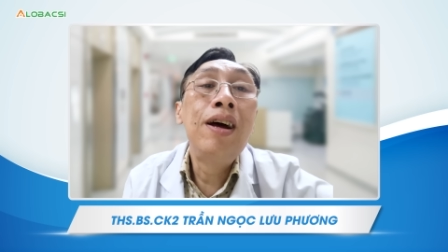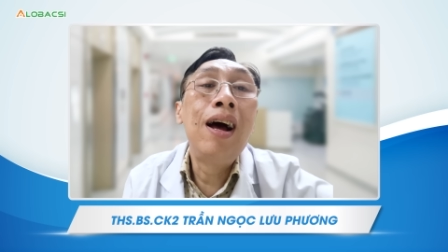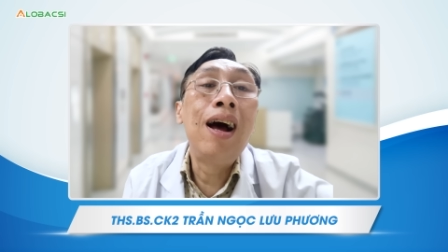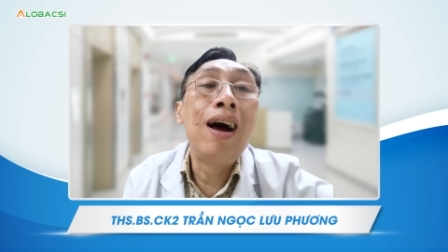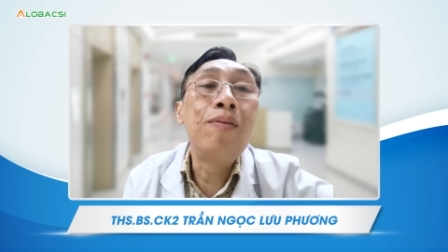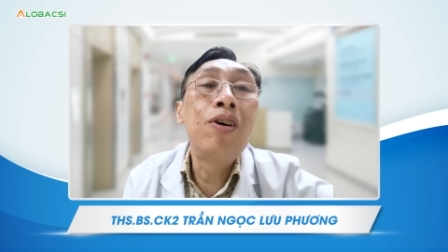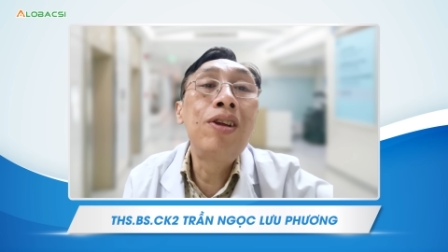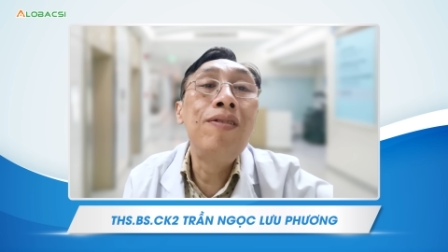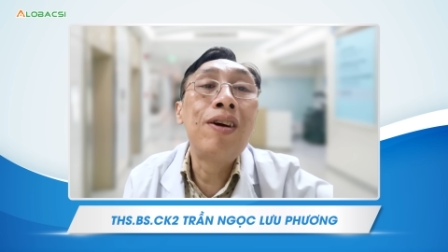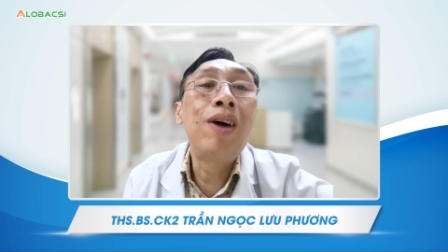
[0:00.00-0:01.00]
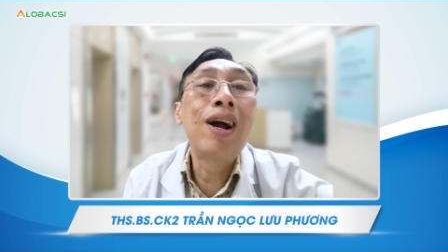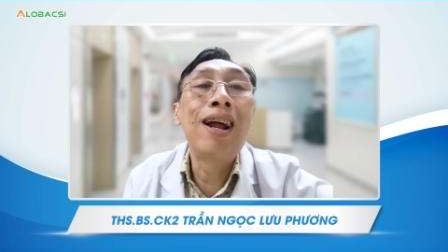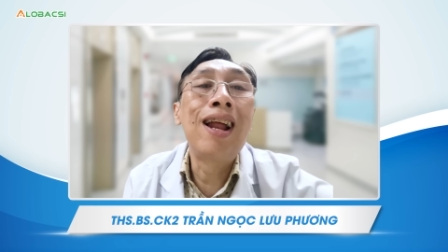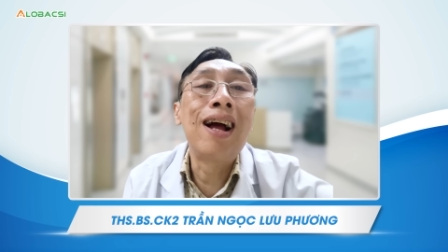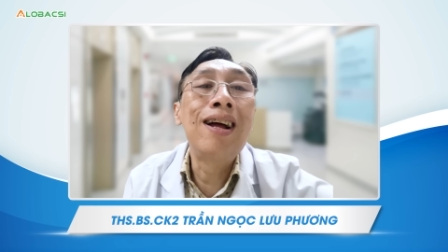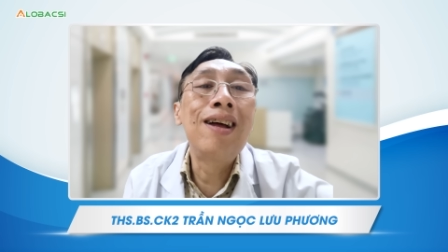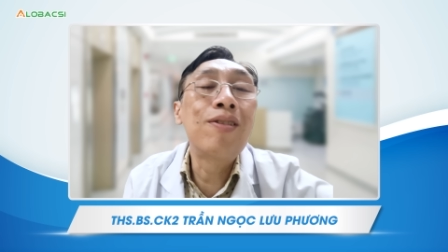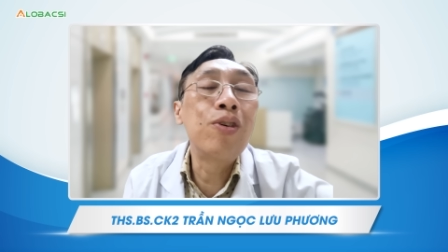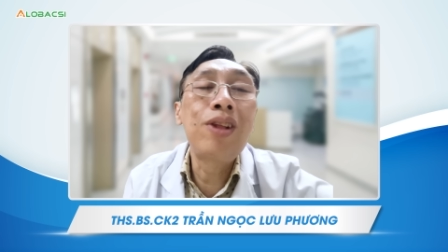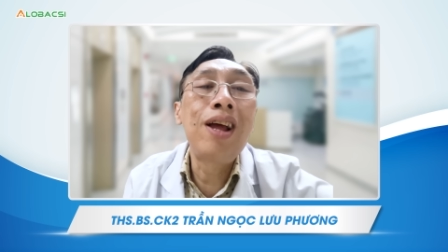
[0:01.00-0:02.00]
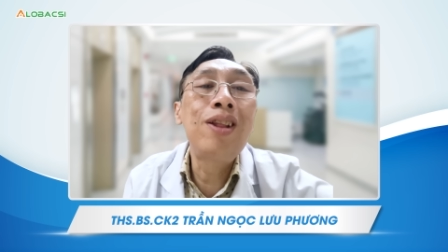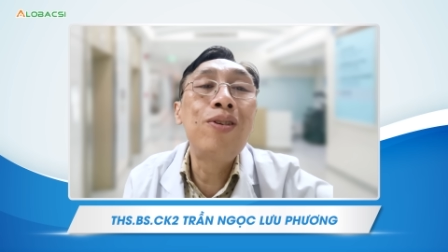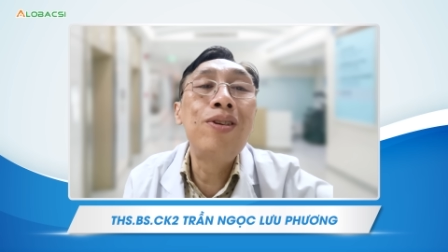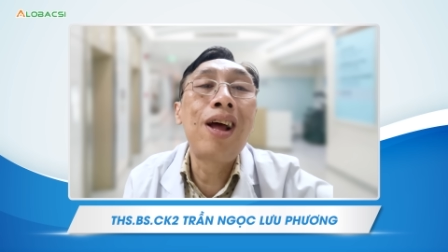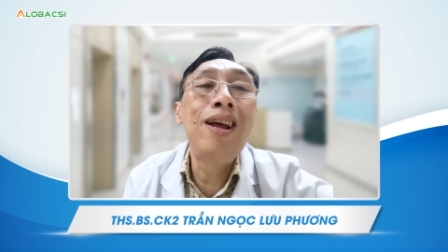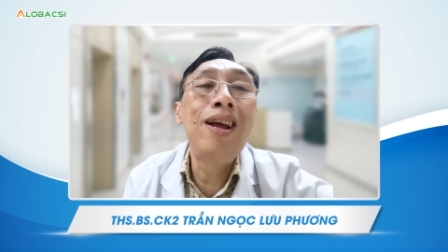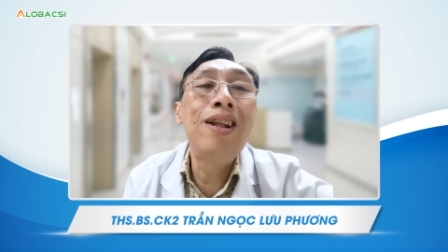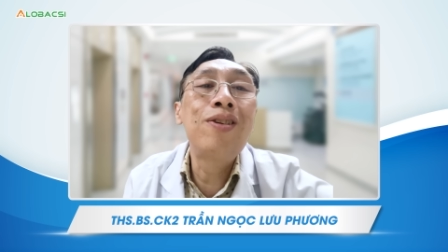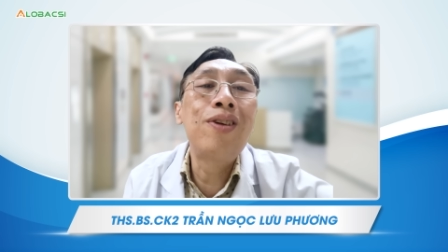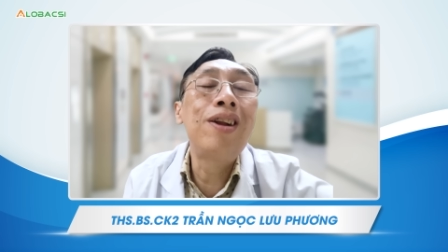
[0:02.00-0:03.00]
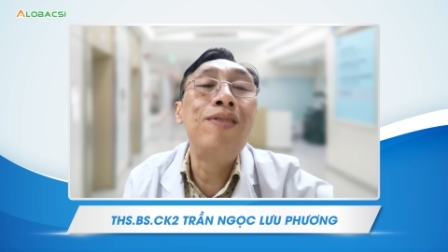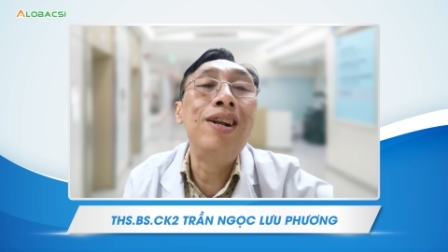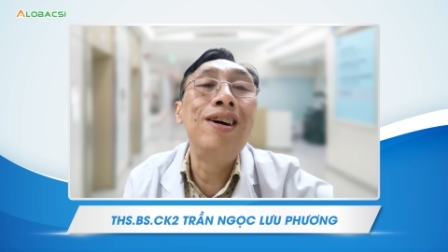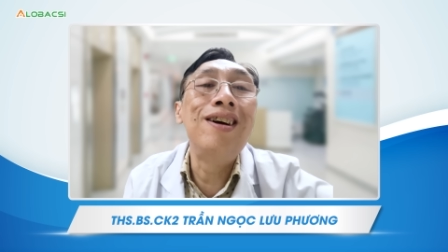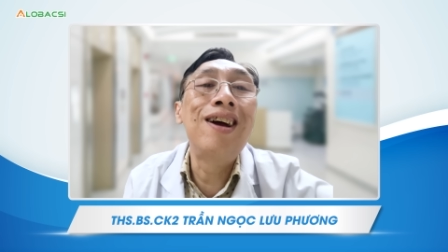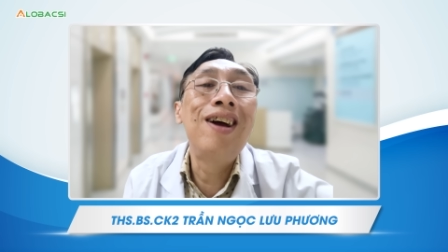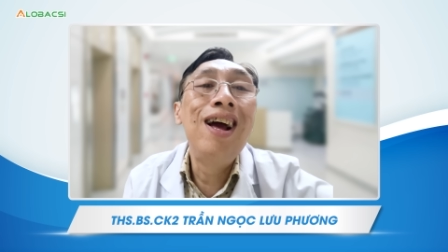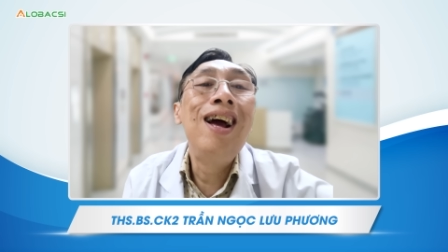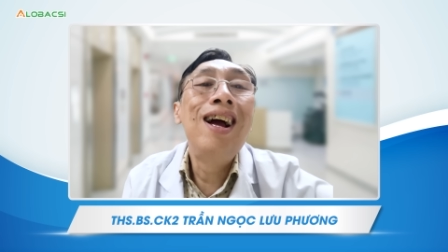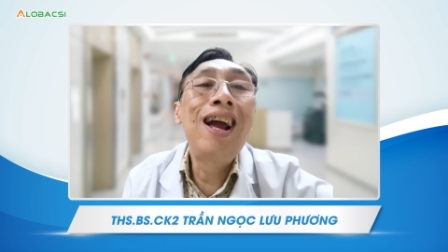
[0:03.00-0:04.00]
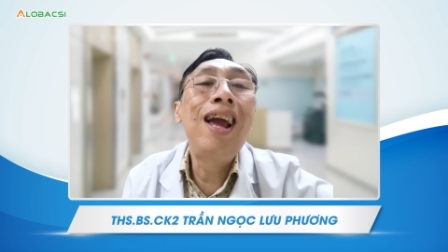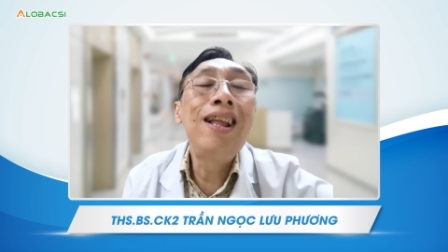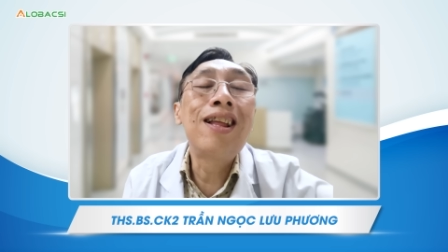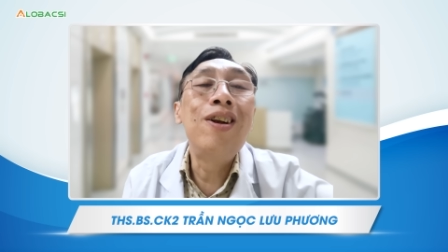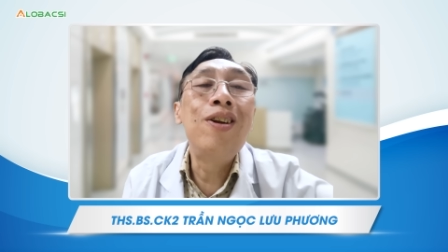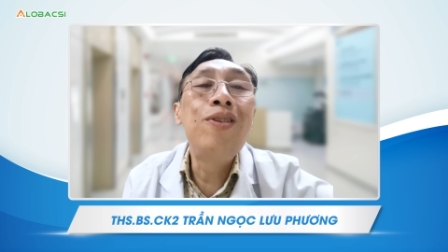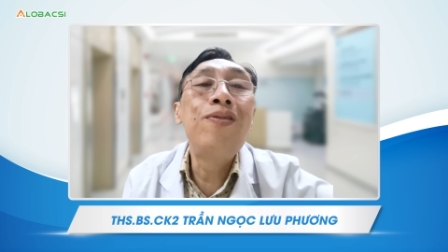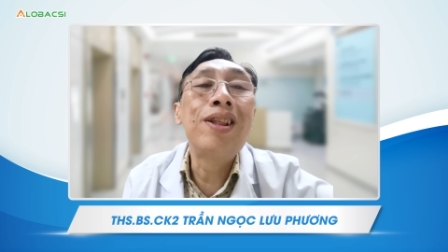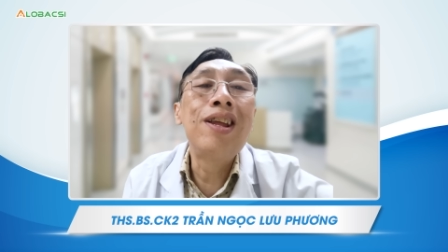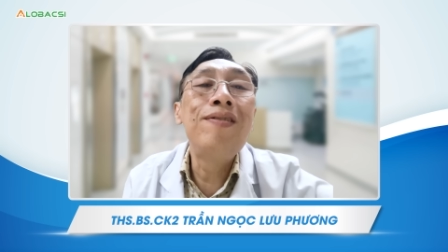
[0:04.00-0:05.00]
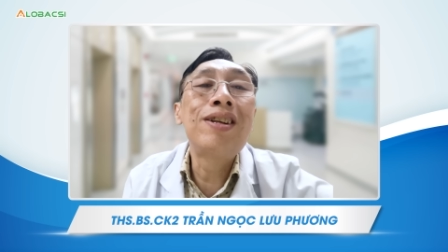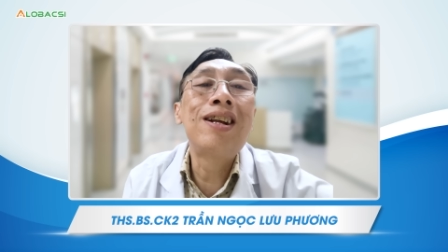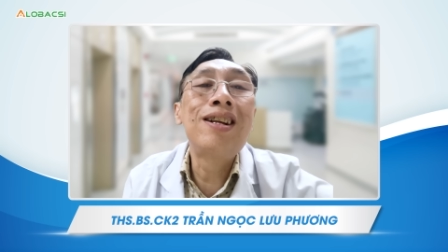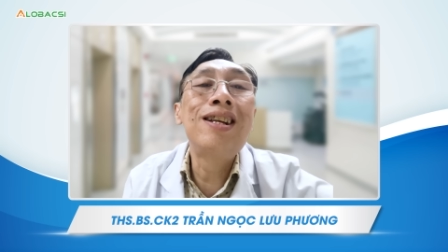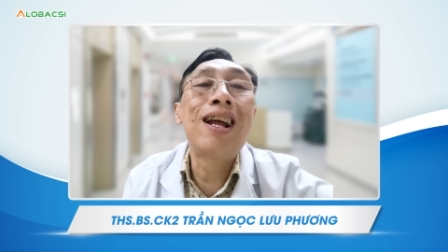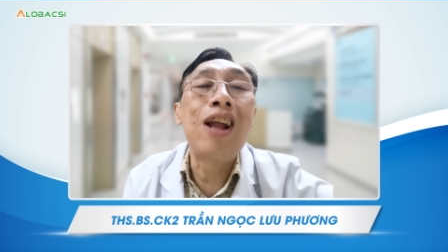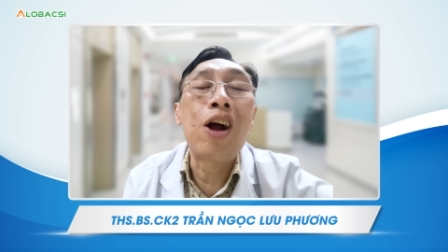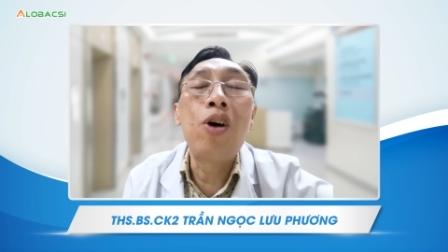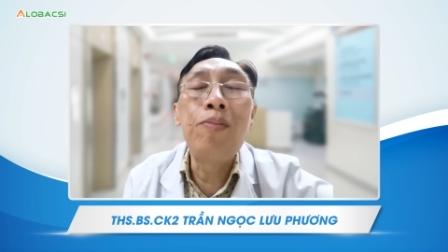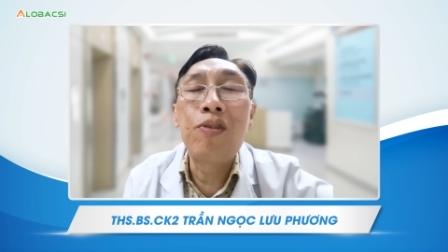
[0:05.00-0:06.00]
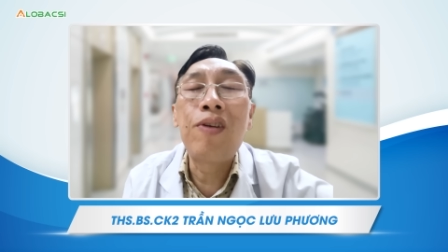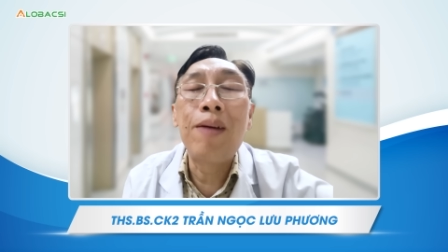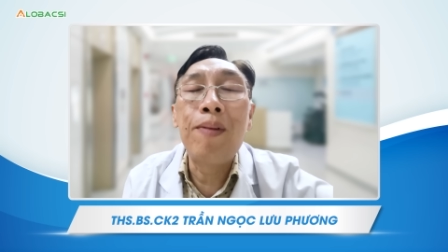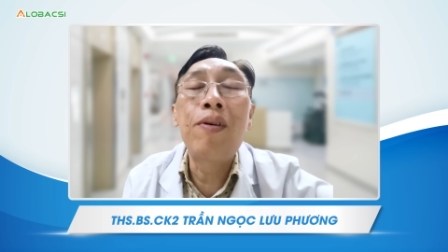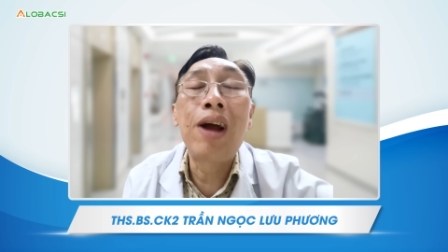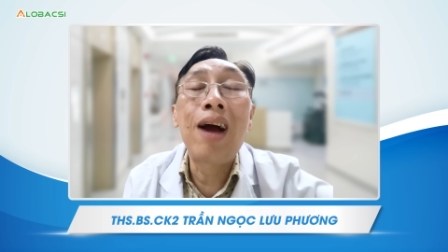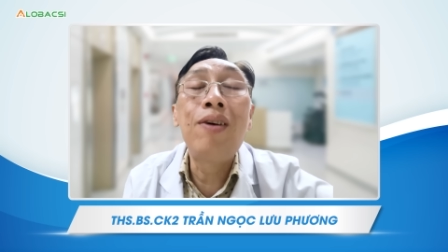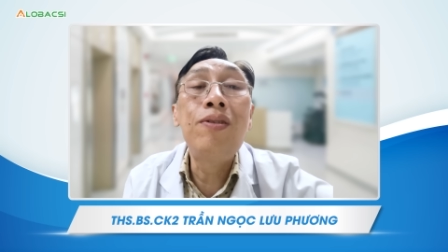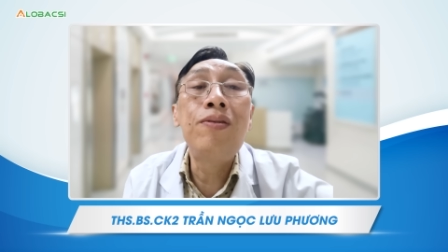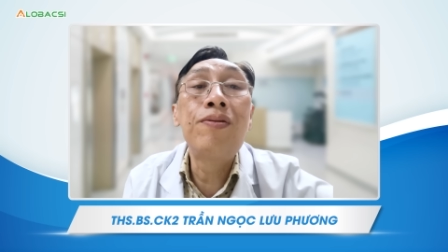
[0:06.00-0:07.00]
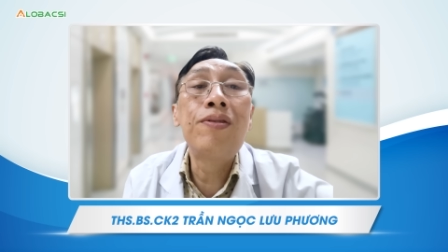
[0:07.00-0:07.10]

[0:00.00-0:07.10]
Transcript: à không có gì phải quá căng thẳng à, tôi thấy tôi thấy tôi rất là bình thường ngay từ lúc mà tiêm AstraZeneca đã có một vài báo cáo